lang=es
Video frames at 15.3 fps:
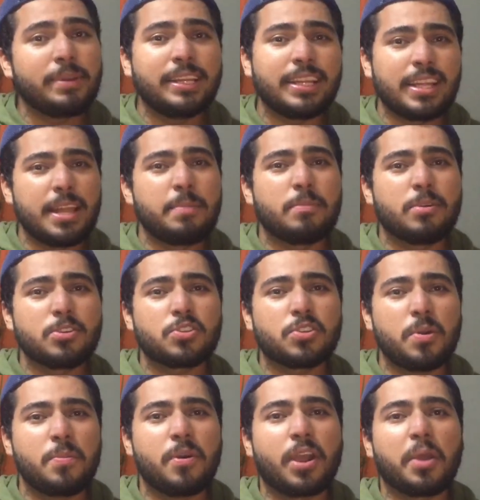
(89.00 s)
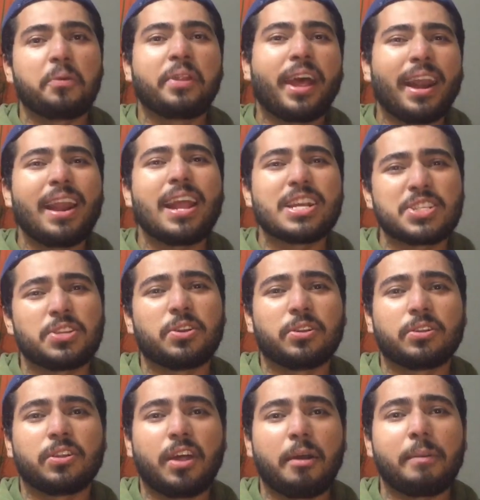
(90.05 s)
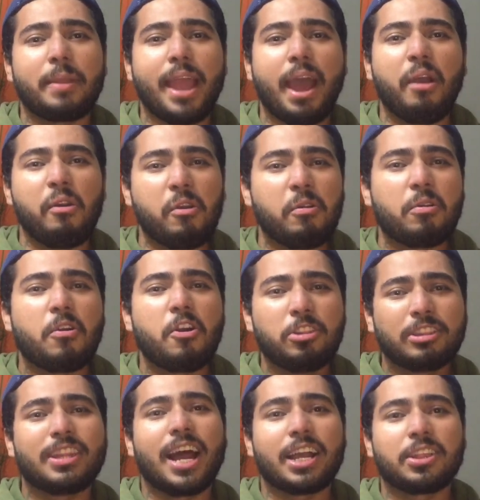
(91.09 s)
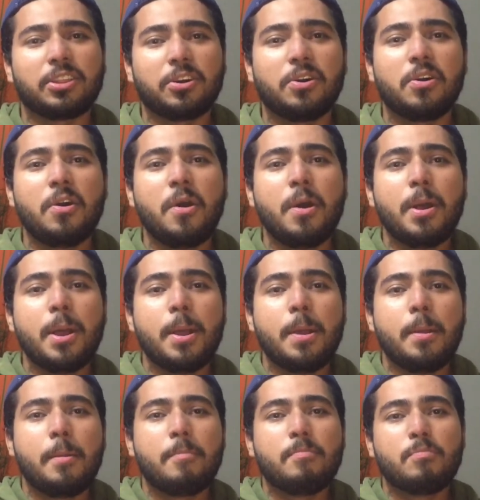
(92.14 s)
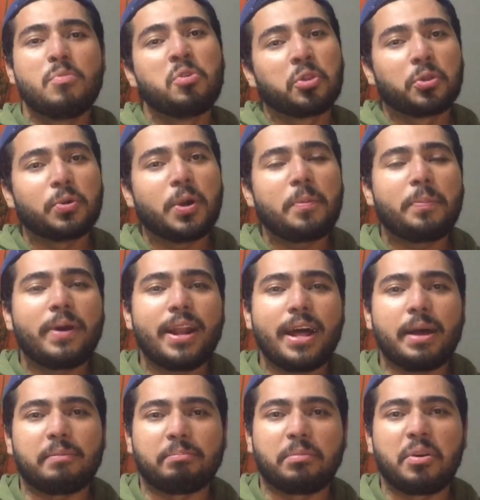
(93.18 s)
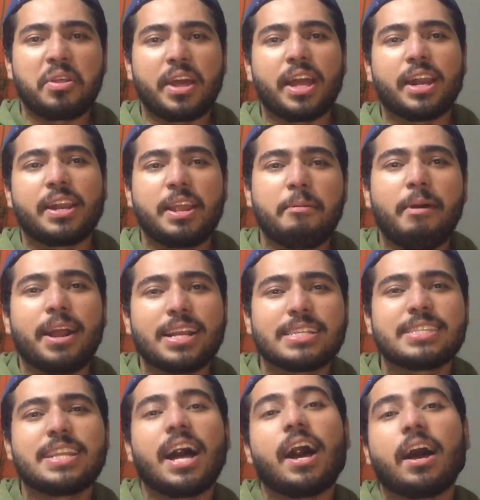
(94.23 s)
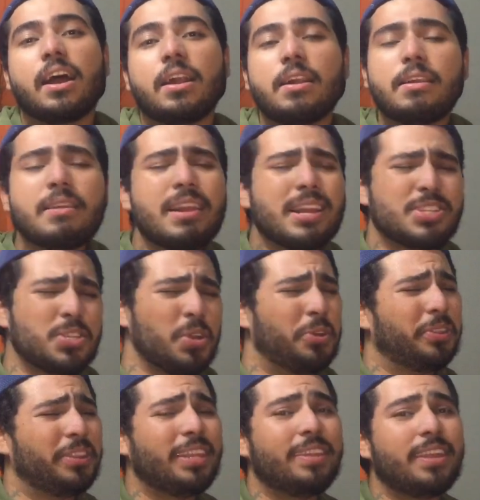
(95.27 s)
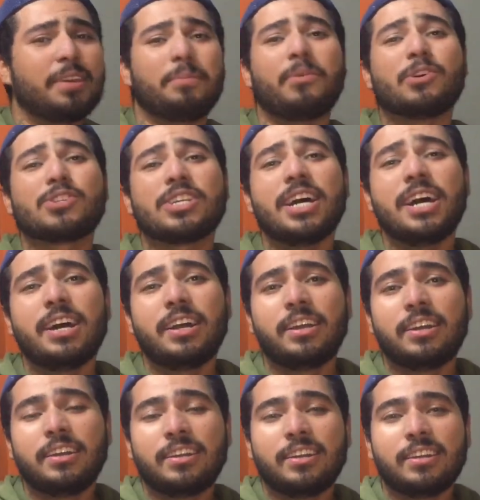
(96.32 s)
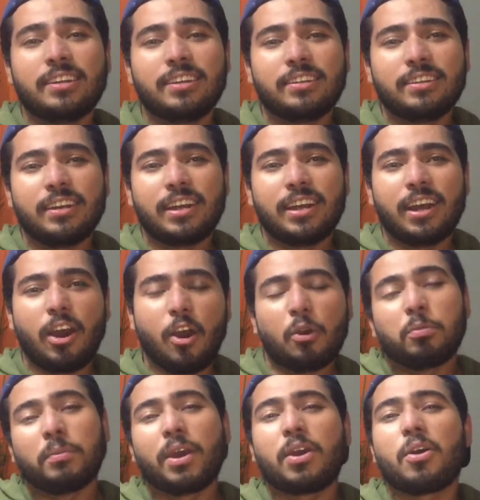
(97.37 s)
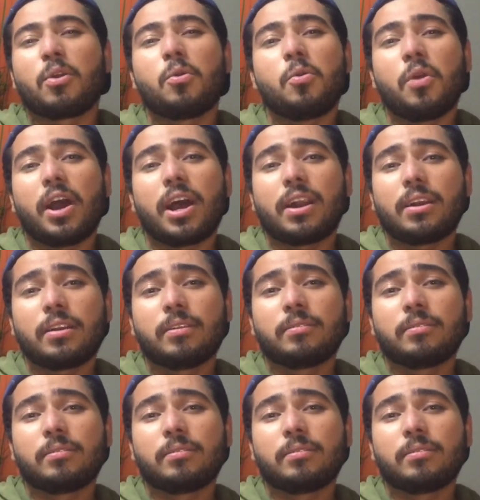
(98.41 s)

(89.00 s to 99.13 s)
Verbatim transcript: mantenemos como que una relación todavía, un contacto mutuo para poder llevar esta relación tan hermosa a un mejor lugar.